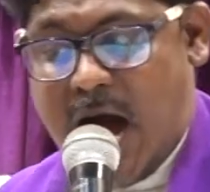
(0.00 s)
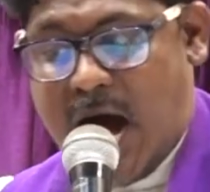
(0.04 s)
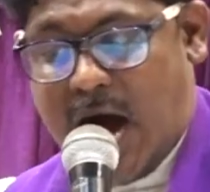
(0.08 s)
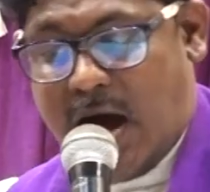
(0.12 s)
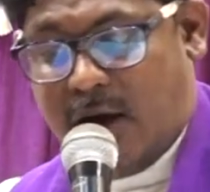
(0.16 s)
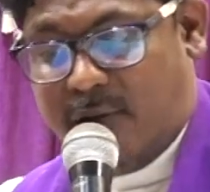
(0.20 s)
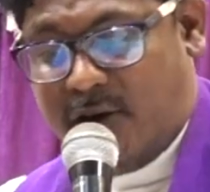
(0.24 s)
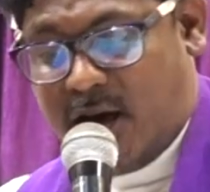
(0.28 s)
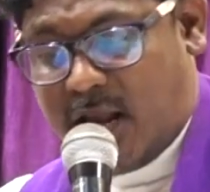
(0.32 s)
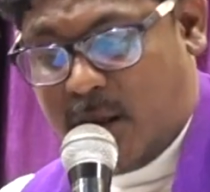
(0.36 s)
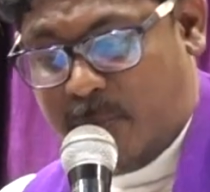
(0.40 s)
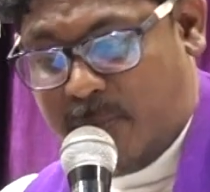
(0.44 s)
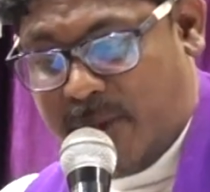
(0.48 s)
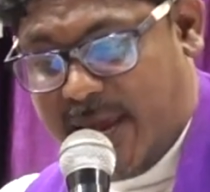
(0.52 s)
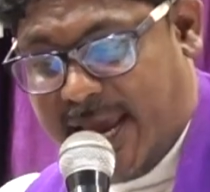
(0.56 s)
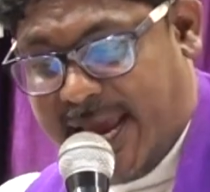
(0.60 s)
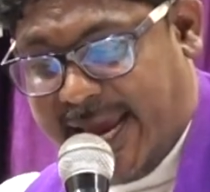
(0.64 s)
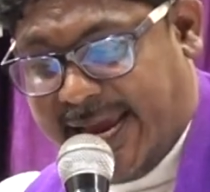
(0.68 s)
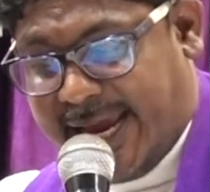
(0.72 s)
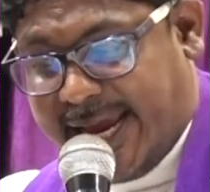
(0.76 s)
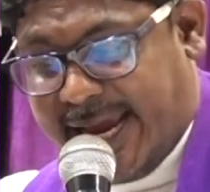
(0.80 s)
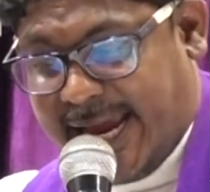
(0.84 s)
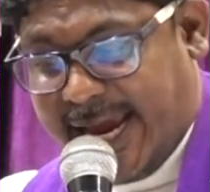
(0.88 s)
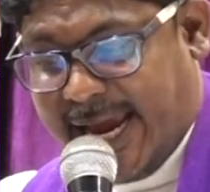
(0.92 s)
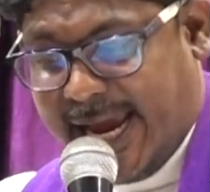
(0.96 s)
அவர்
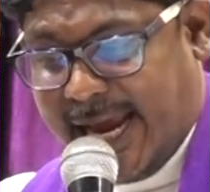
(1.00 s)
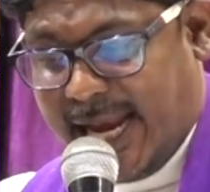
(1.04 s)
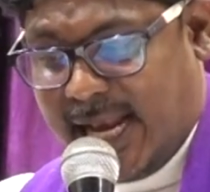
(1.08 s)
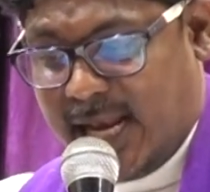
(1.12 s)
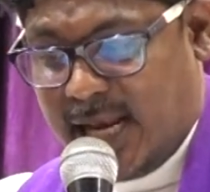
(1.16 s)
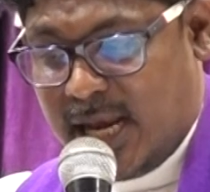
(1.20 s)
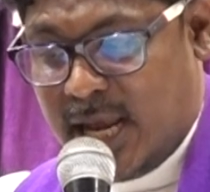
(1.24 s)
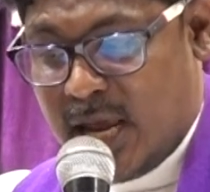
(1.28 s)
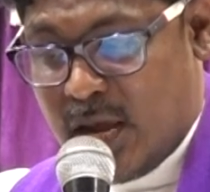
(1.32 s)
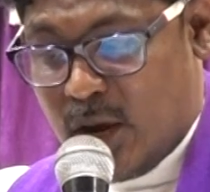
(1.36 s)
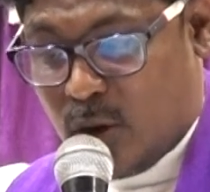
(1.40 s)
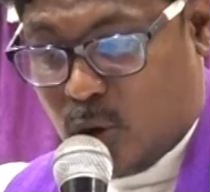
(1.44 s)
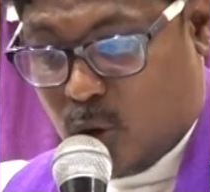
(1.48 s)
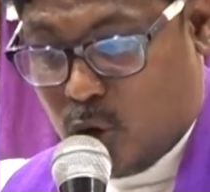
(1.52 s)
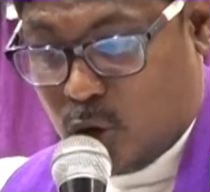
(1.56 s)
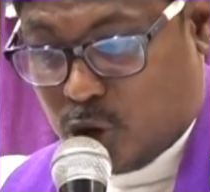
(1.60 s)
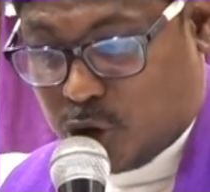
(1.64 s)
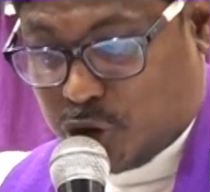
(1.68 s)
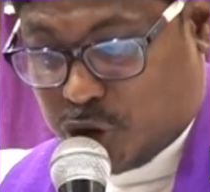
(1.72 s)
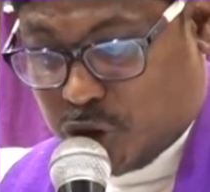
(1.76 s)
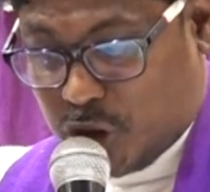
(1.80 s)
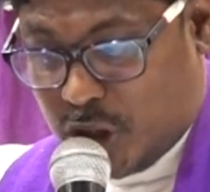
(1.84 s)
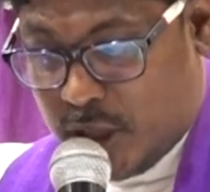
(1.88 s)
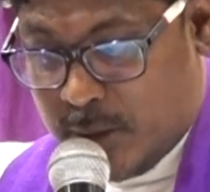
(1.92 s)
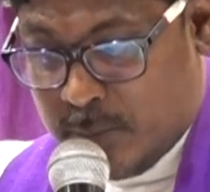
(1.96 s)
மேல்
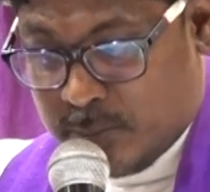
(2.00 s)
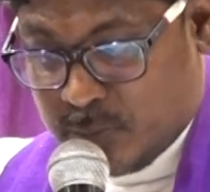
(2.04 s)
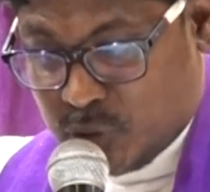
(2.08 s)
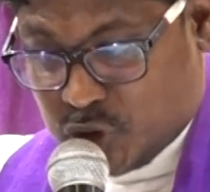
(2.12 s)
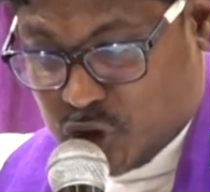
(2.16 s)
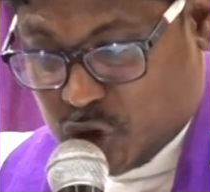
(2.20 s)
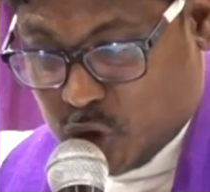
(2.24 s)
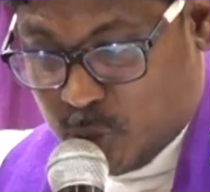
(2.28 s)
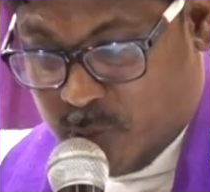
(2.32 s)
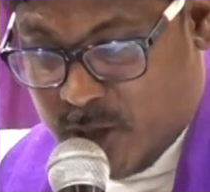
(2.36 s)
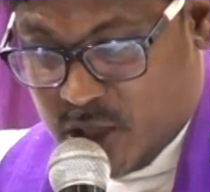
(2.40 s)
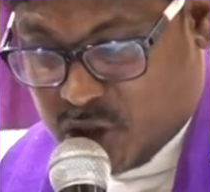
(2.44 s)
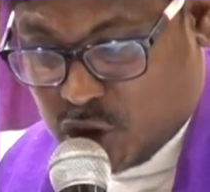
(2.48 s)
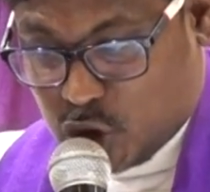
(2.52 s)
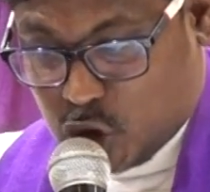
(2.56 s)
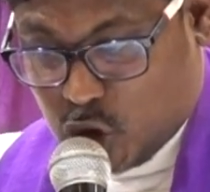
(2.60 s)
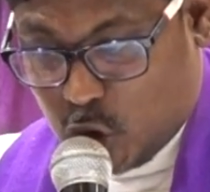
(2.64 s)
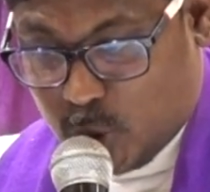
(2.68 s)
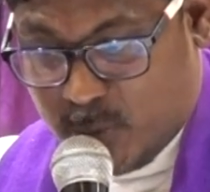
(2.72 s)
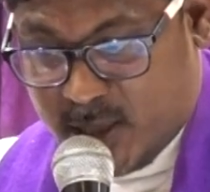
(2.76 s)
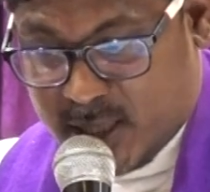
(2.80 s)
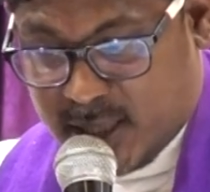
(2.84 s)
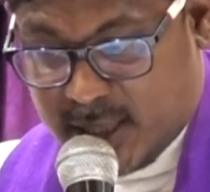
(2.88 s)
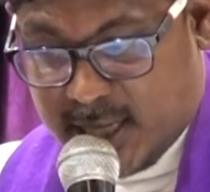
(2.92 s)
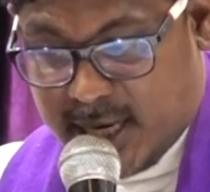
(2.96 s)
குற்றம்
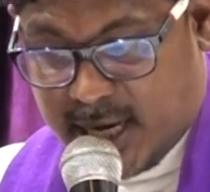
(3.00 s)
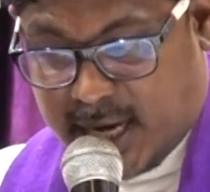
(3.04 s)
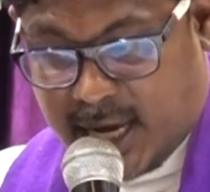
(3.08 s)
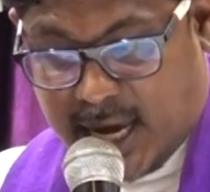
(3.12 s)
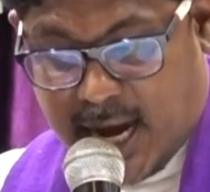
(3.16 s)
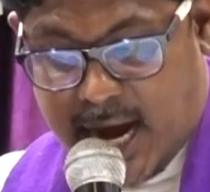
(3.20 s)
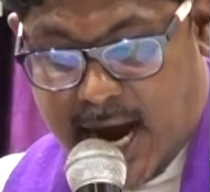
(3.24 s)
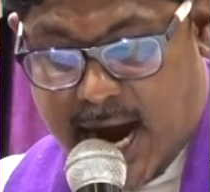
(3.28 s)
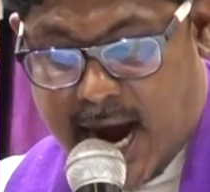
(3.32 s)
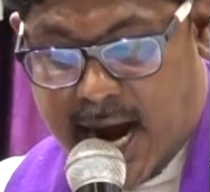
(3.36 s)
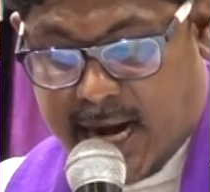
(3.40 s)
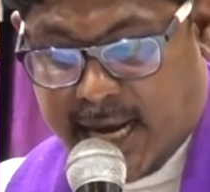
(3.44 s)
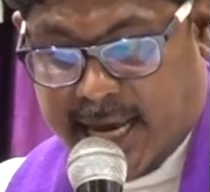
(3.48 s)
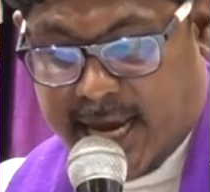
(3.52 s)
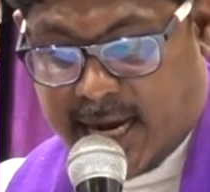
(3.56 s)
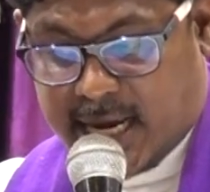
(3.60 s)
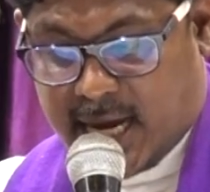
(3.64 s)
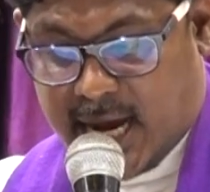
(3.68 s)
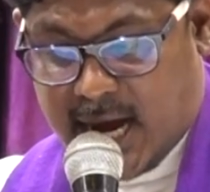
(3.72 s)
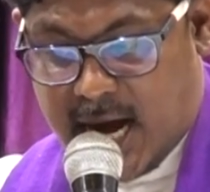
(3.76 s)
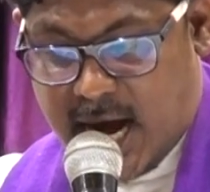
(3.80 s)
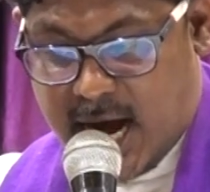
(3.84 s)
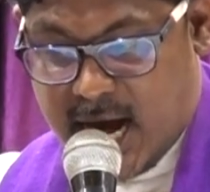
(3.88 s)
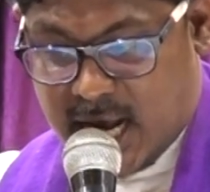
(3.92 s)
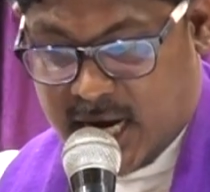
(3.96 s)
சுமத்துவதற்கான
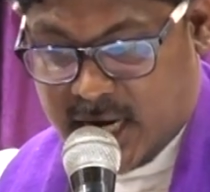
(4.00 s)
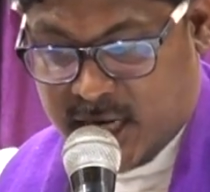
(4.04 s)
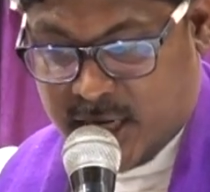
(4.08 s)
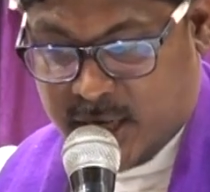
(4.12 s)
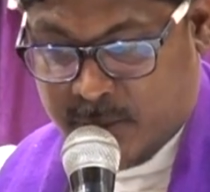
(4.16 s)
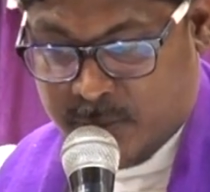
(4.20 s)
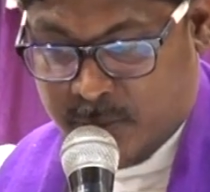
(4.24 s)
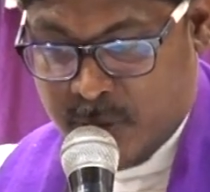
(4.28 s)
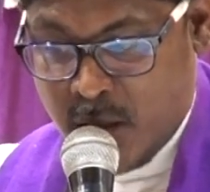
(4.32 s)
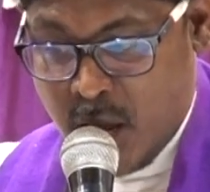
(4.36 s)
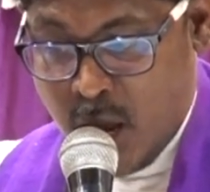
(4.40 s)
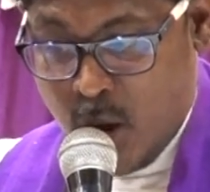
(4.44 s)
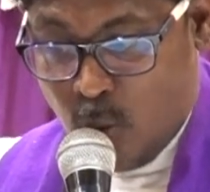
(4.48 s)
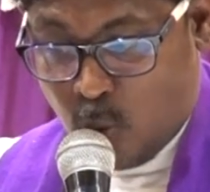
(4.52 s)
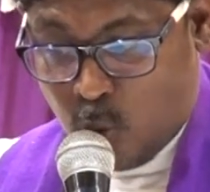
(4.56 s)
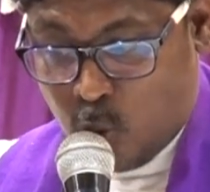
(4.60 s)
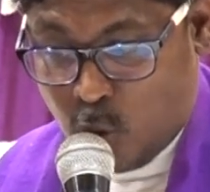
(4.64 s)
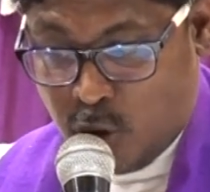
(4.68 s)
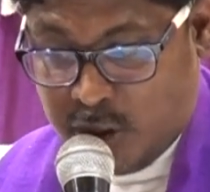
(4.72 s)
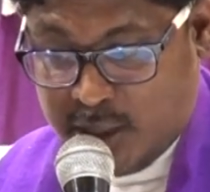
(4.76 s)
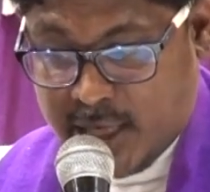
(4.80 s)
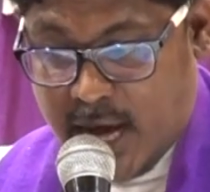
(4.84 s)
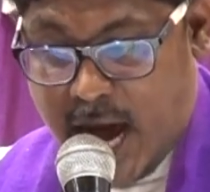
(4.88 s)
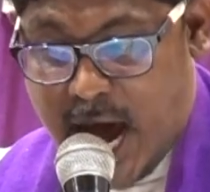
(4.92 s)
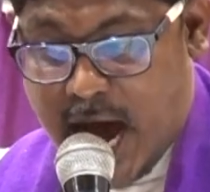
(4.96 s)
காரணம்
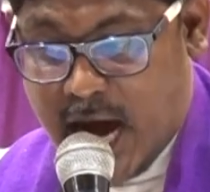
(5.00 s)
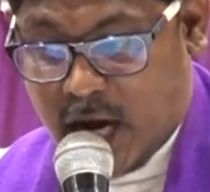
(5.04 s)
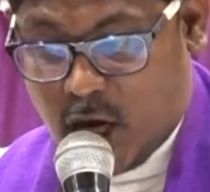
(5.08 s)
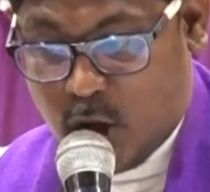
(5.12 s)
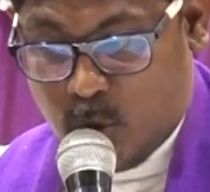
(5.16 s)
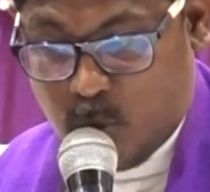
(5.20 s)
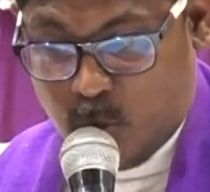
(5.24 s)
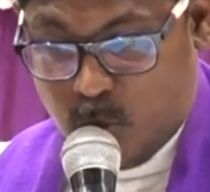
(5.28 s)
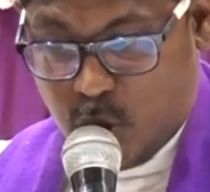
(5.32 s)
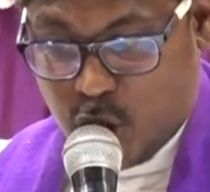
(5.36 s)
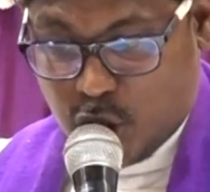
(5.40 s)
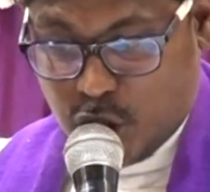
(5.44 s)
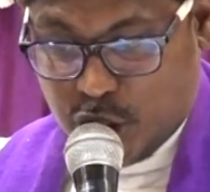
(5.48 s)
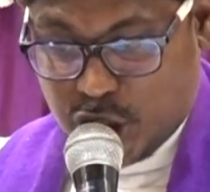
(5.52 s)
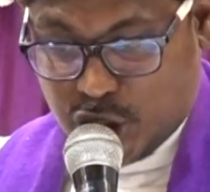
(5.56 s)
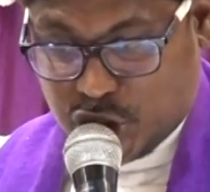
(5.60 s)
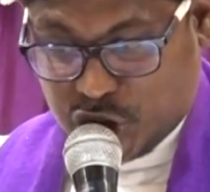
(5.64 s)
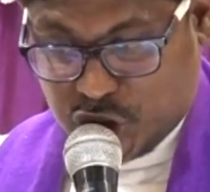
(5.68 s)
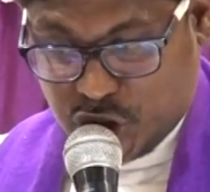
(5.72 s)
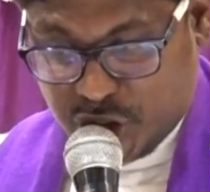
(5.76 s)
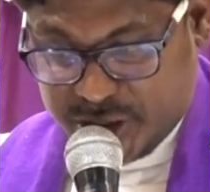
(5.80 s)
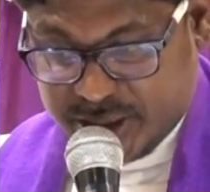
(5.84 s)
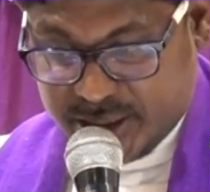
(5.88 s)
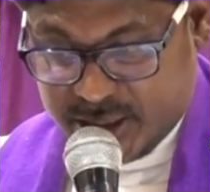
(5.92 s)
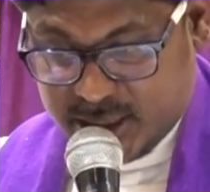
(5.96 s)
உண்டாகும்
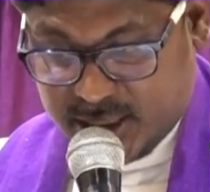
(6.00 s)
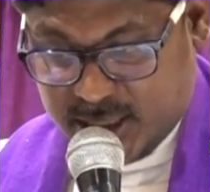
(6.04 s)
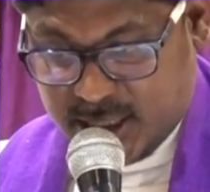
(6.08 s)
பொருட்டு